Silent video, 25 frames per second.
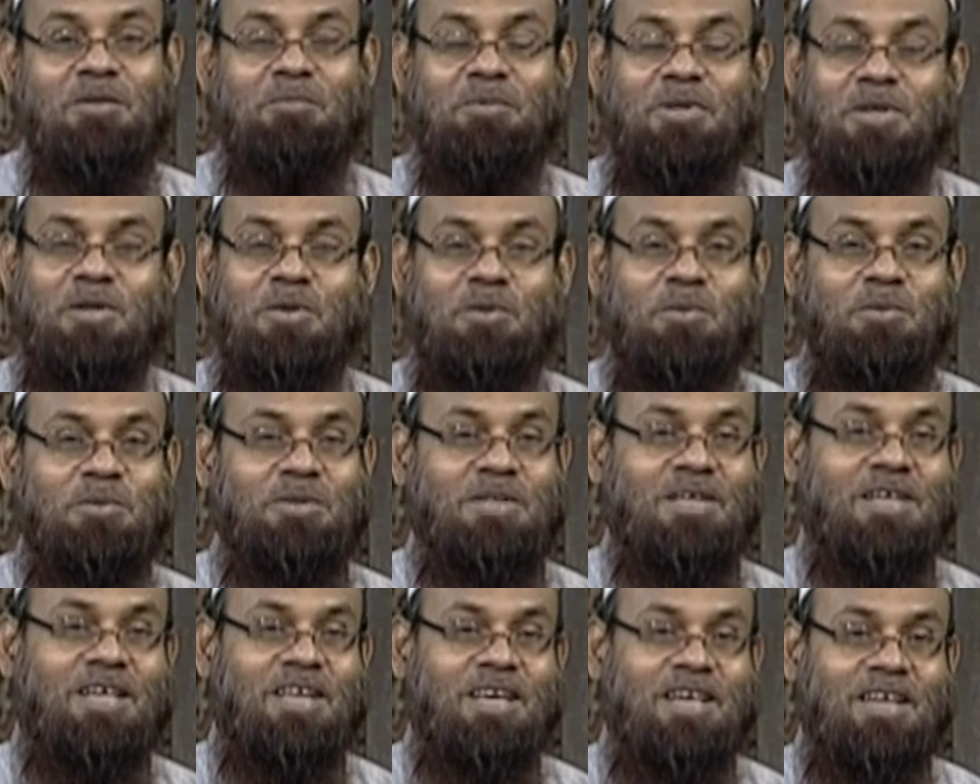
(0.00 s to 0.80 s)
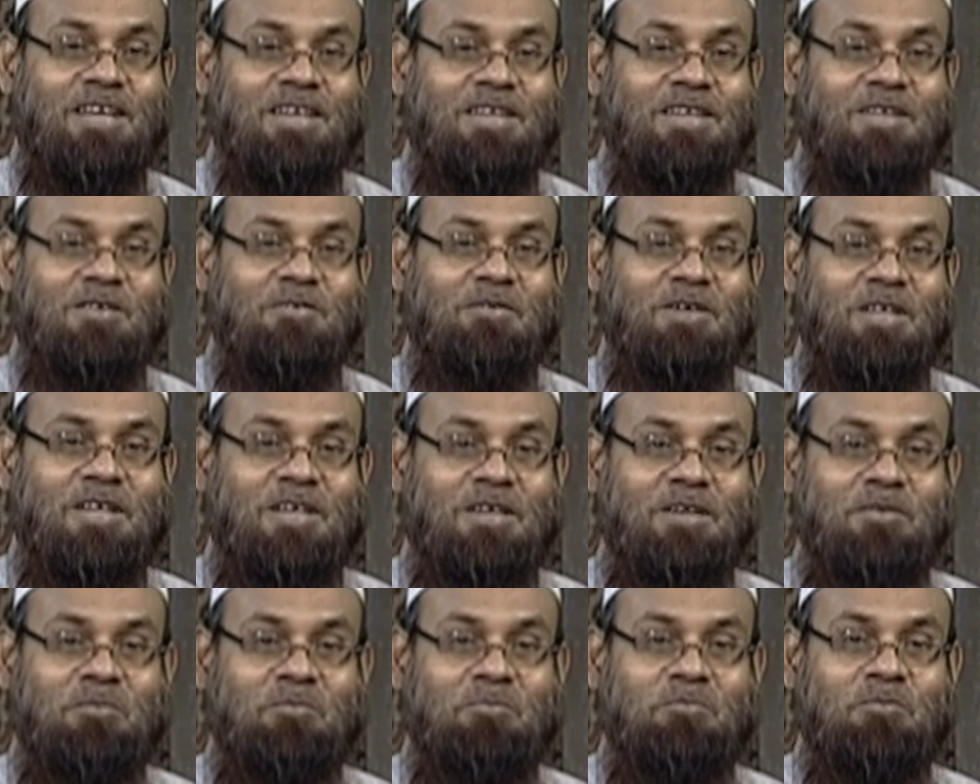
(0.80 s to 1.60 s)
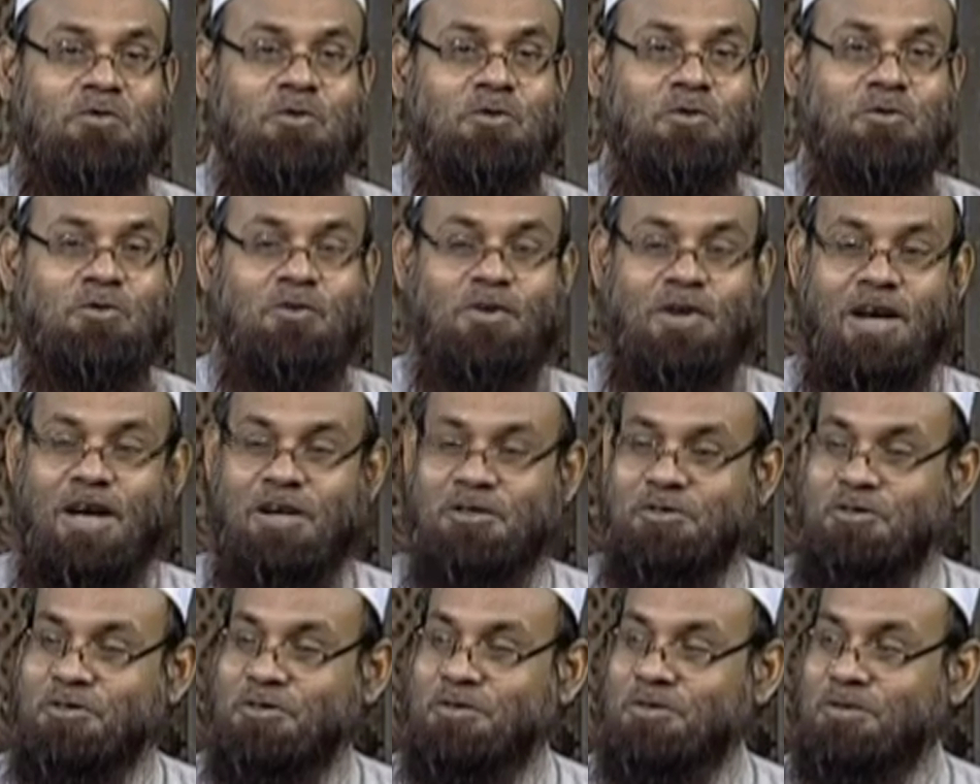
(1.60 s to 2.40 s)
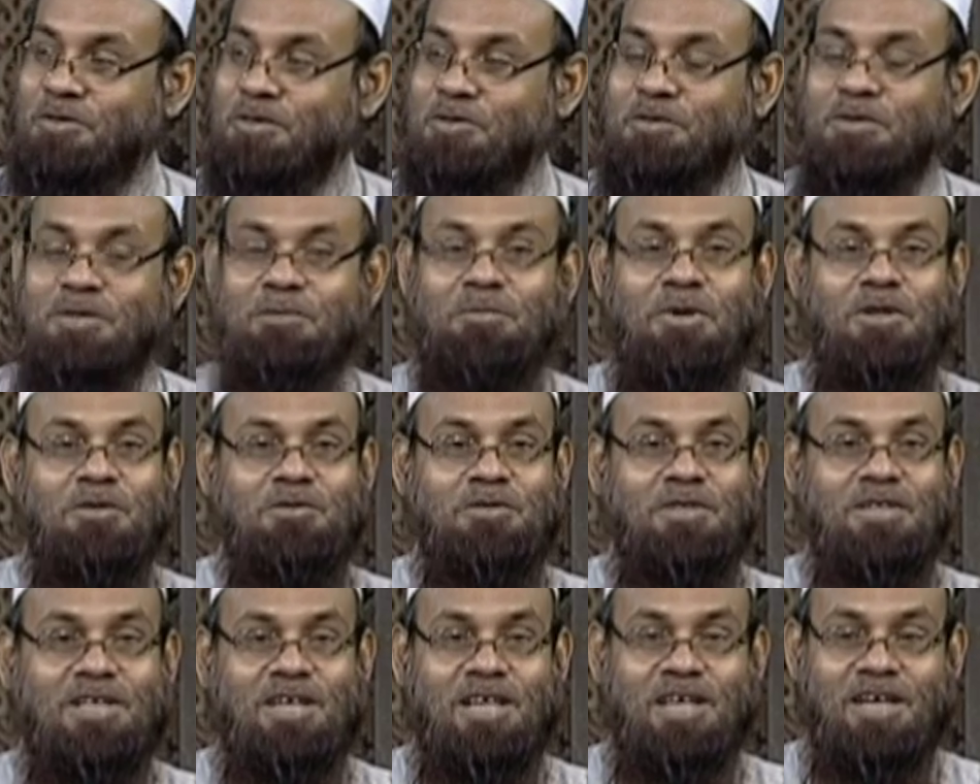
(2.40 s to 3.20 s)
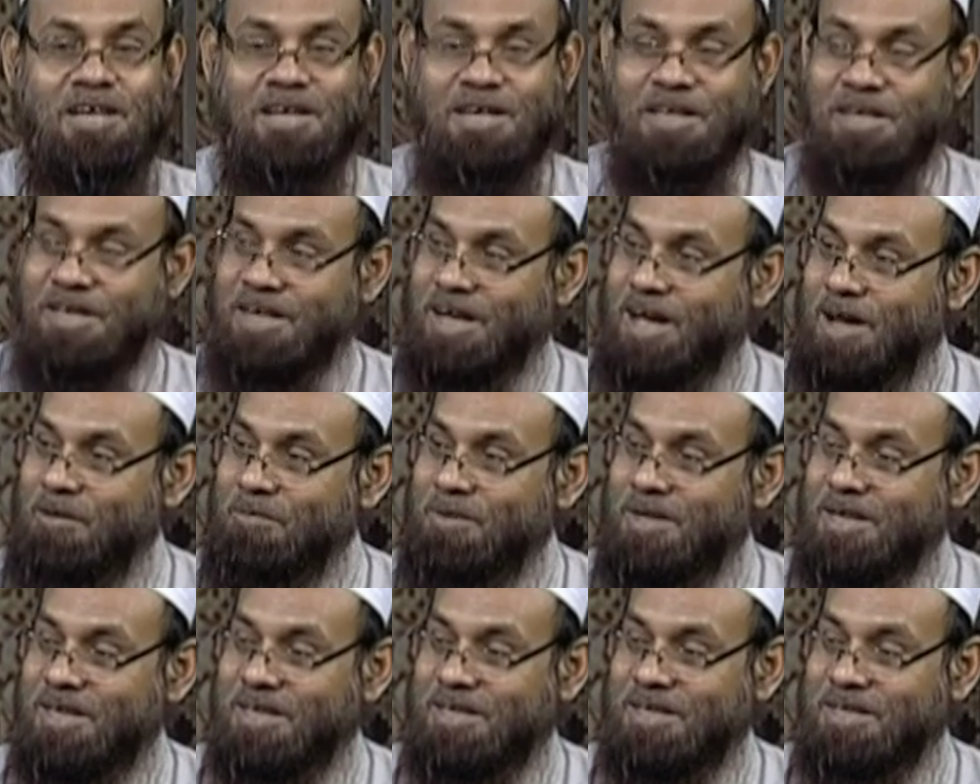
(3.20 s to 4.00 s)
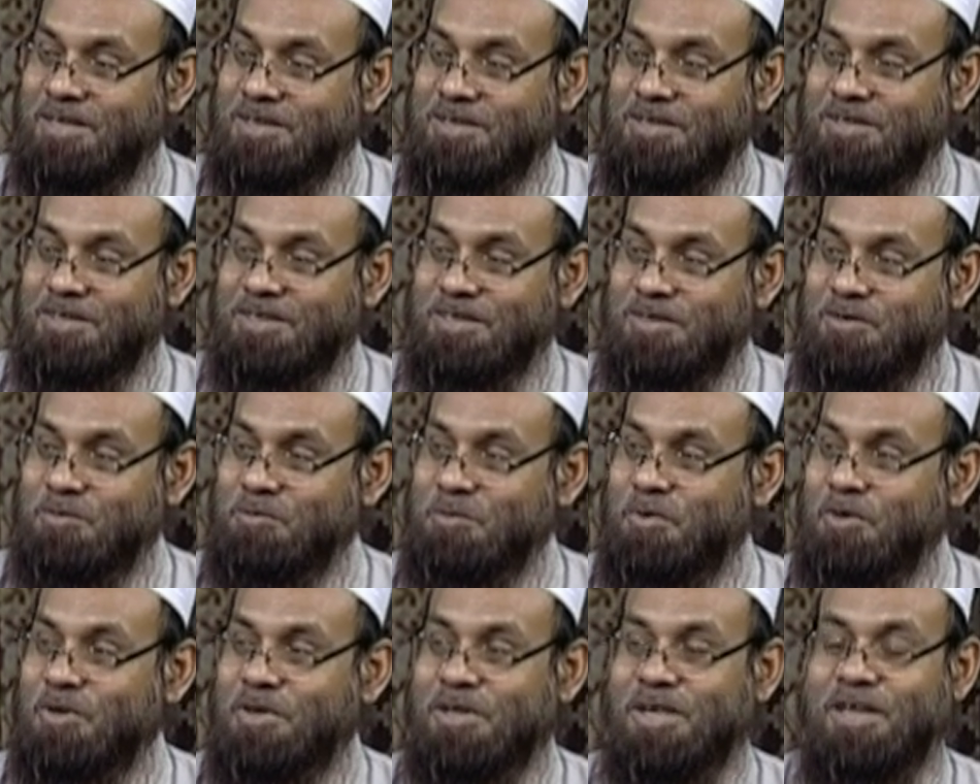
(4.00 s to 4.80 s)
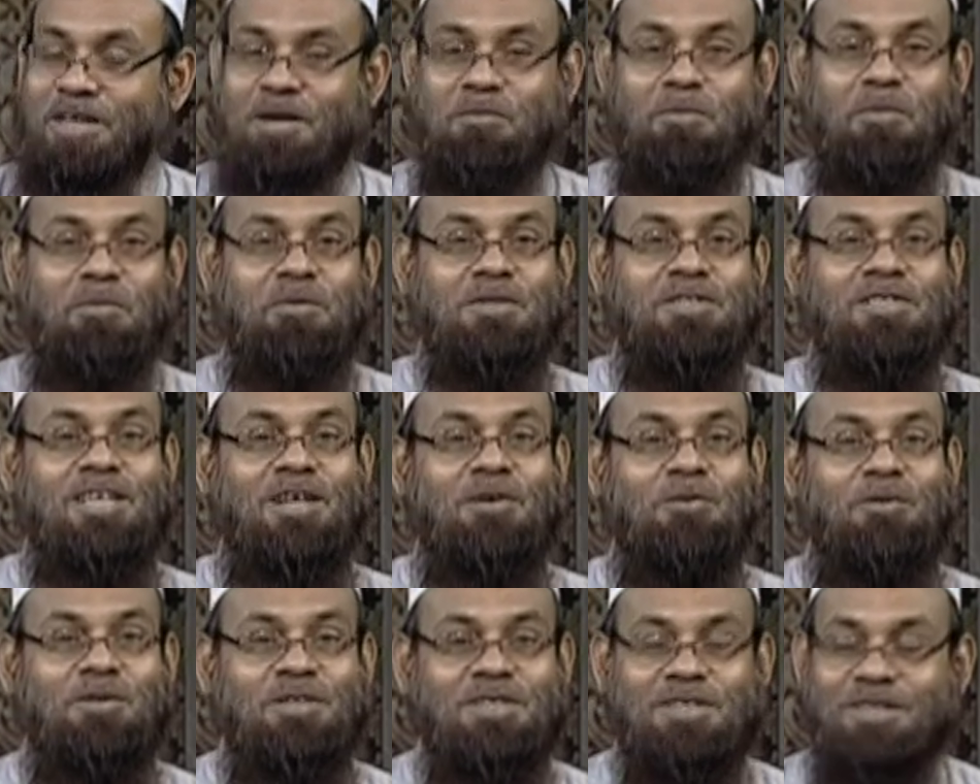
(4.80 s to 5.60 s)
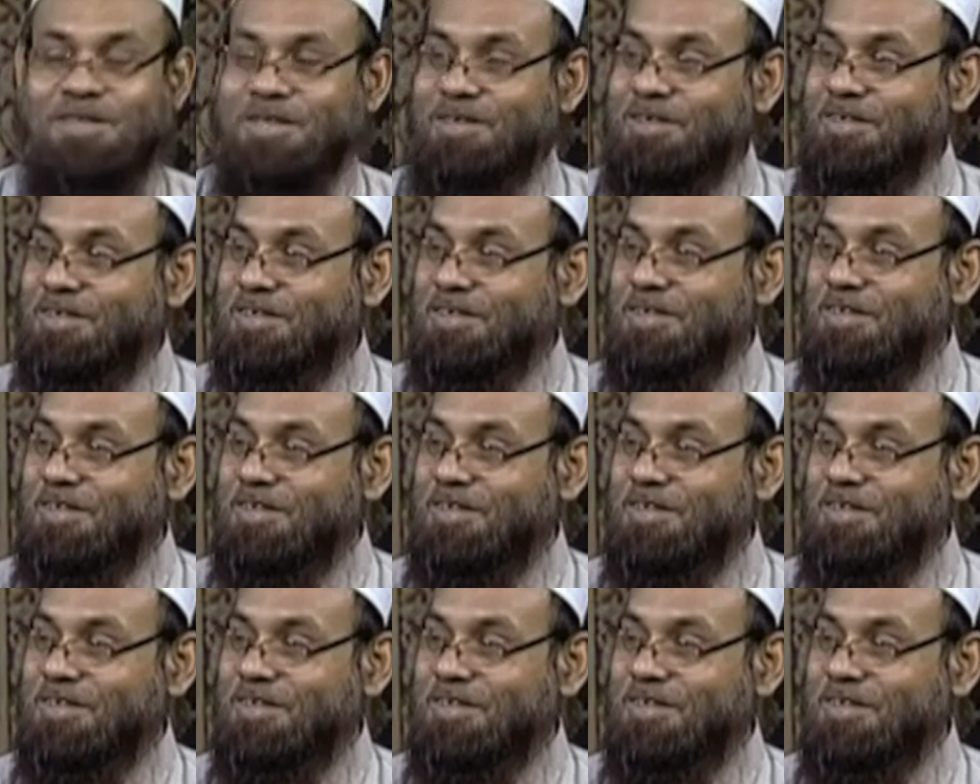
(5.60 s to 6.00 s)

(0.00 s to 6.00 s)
মানে লোকদেরকে মানে সুন্দর আয়োজন করে যদি মানুষদেরকে খাবারের ঈদ উপলক্ষে একটা ব্যবস্থা করে দিতেন